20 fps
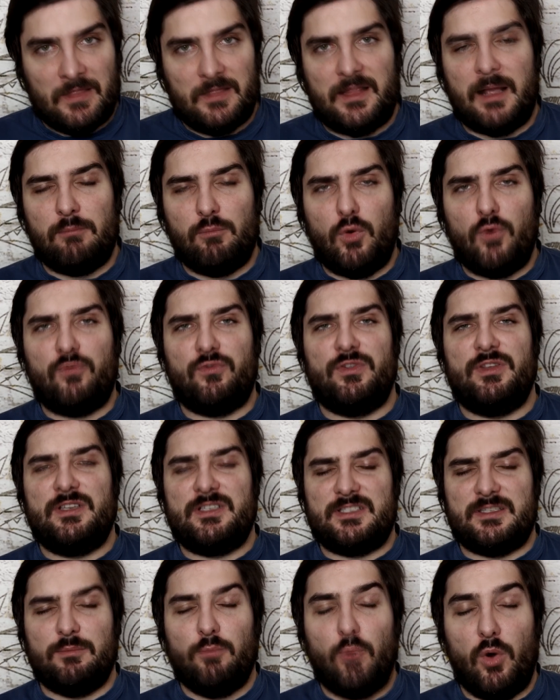Тамбов
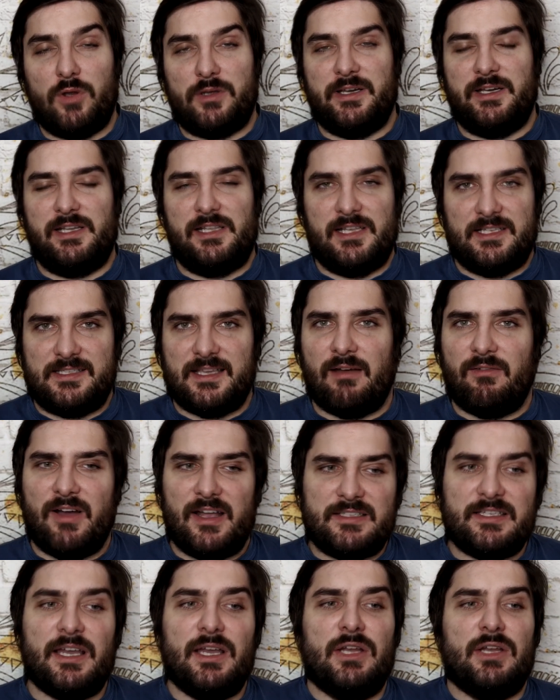не смог
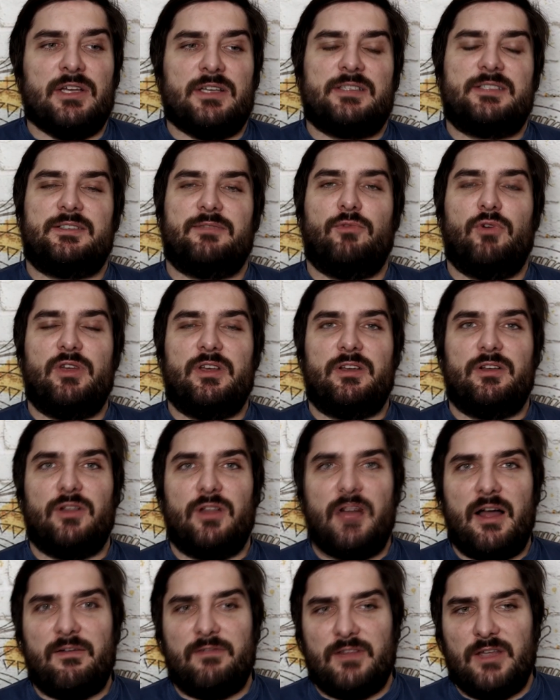реализовать свой
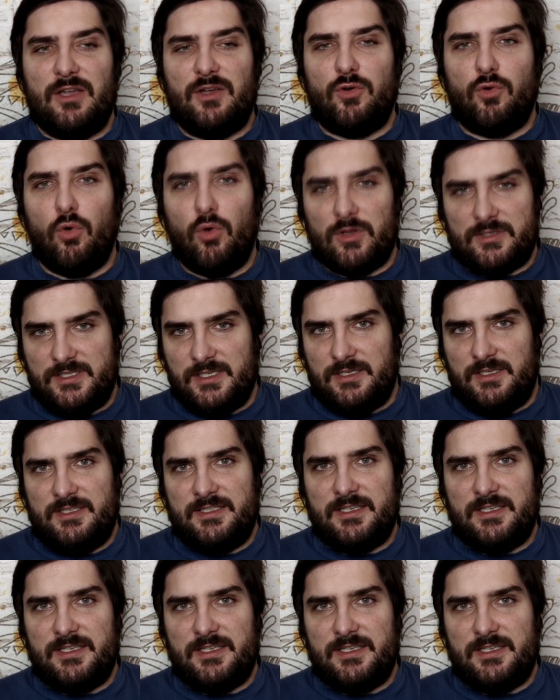главный козырь,